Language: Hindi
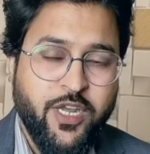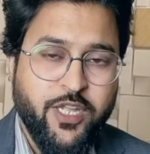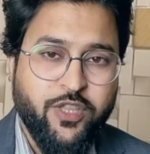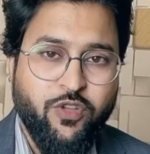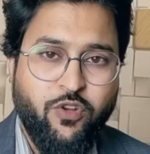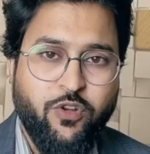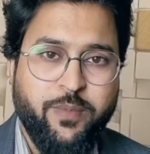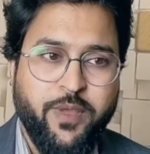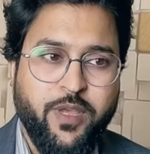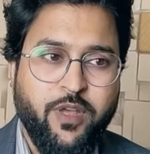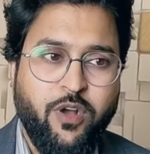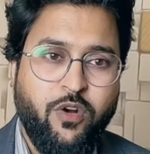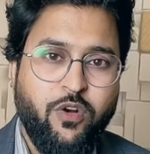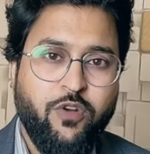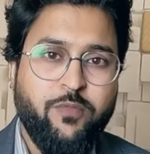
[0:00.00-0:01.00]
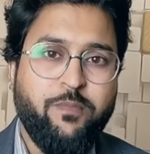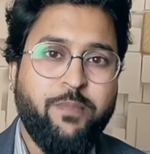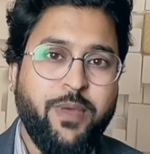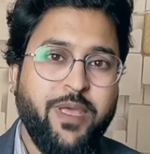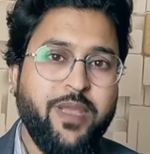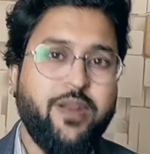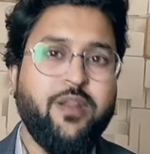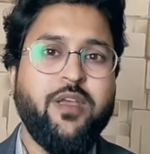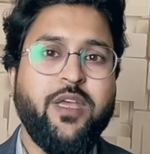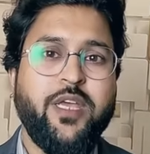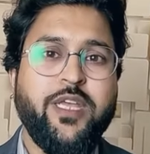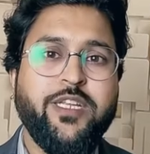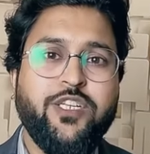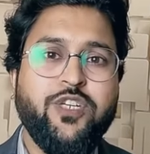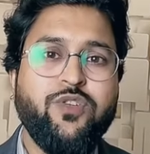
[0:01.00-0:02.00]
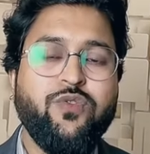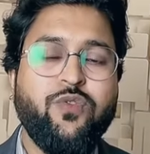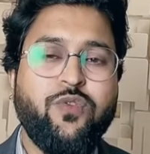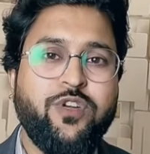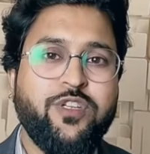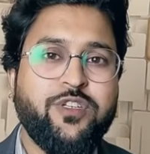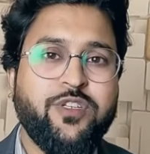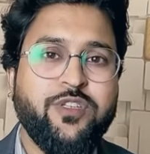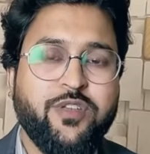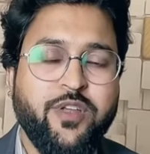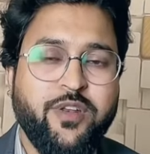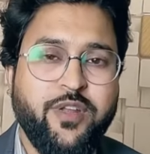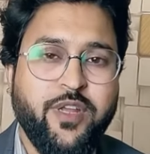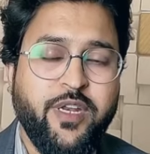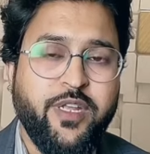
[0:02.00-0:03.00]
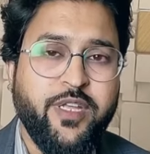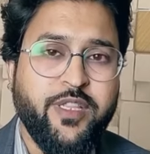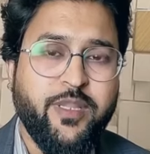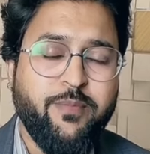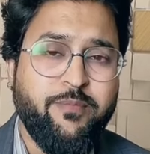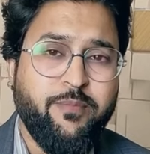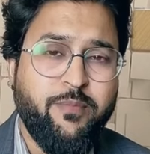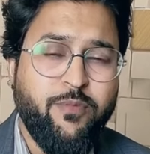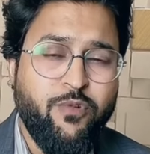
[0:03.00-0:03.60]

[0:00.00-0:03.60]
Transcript: के तौर पर और फिर फिर इन चीज़ों को डिस्कस करने के लिए द